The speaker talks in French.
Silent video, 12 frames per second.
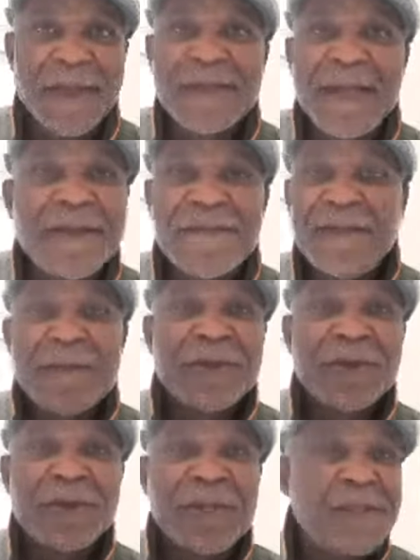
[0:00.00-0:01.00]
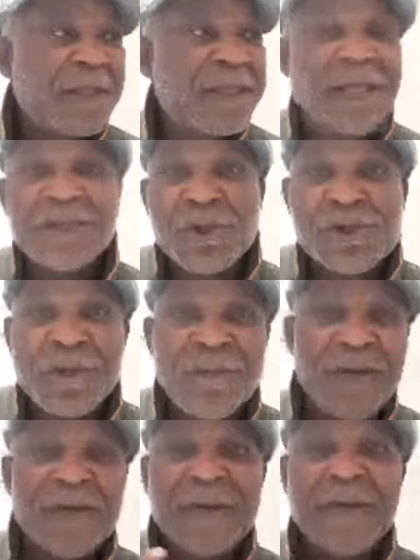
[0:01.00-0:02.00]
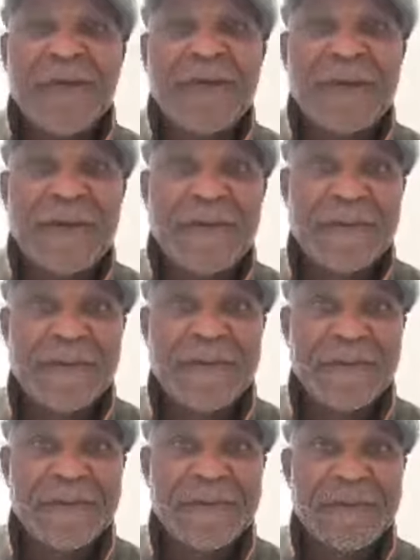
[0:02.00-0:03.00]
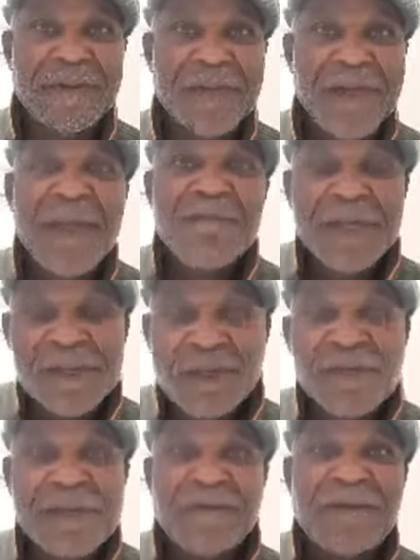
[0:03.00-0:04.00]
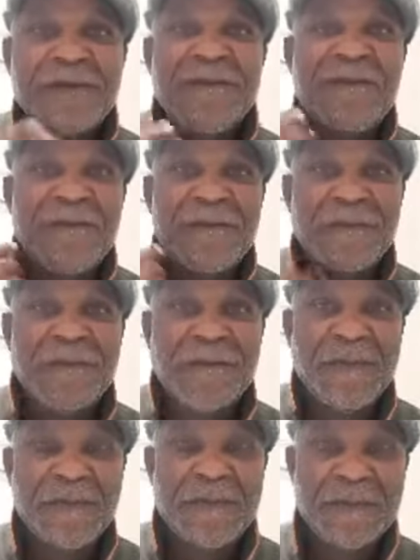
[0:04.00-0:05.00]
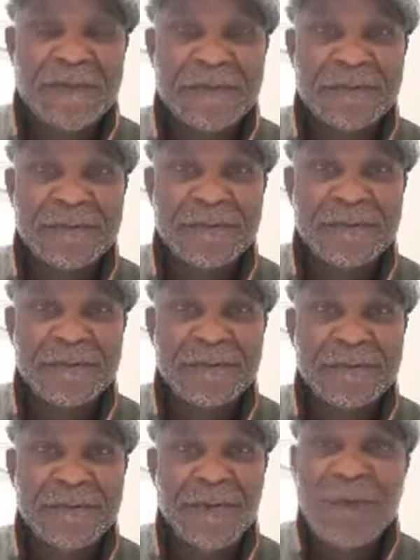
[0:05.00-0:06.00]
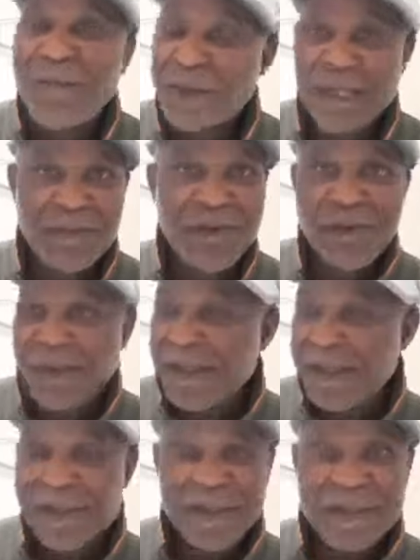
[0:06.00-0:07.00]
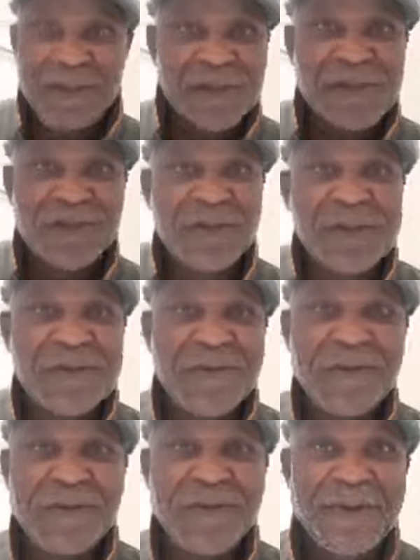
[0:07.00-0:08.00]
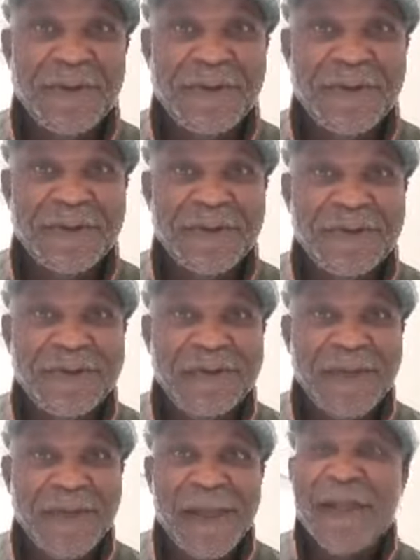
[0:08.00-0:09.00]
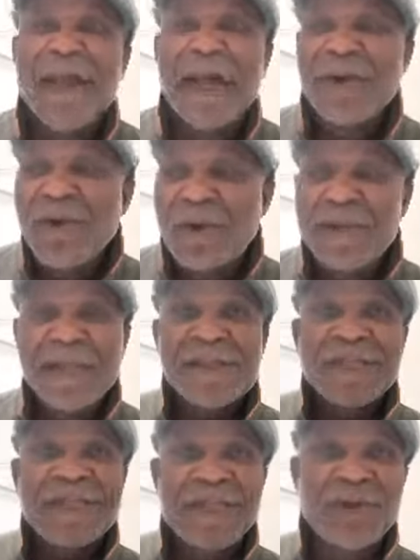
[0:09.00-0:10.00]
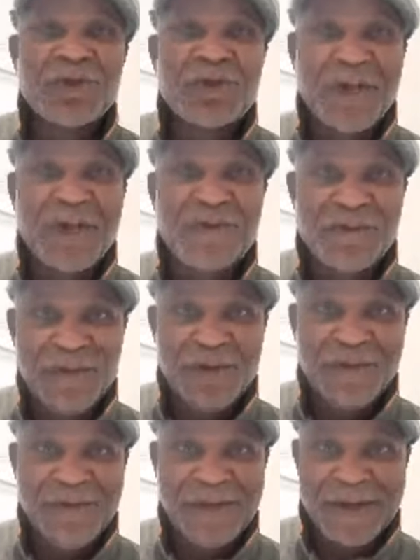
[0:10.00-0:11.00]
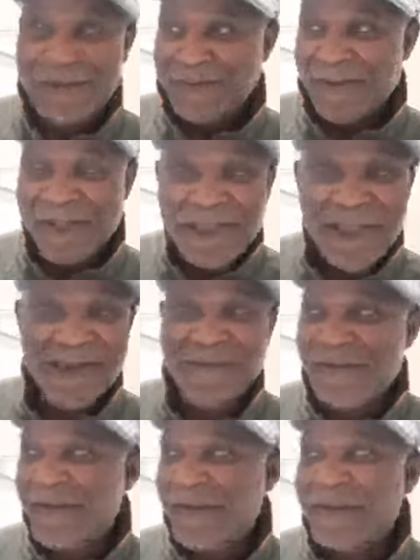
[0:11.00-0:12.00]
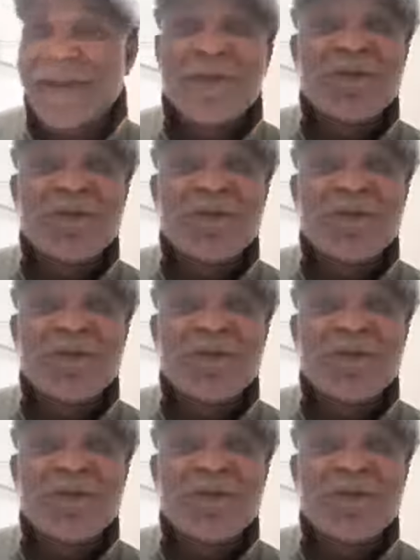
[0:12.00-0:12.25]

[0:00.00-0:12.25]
Il y a des femmes qui ont des interdictions bancaires. Mais si nous avons un fonds, on peut débloquer certaines situations. Alors les intellectuels, vous devrez intervenir.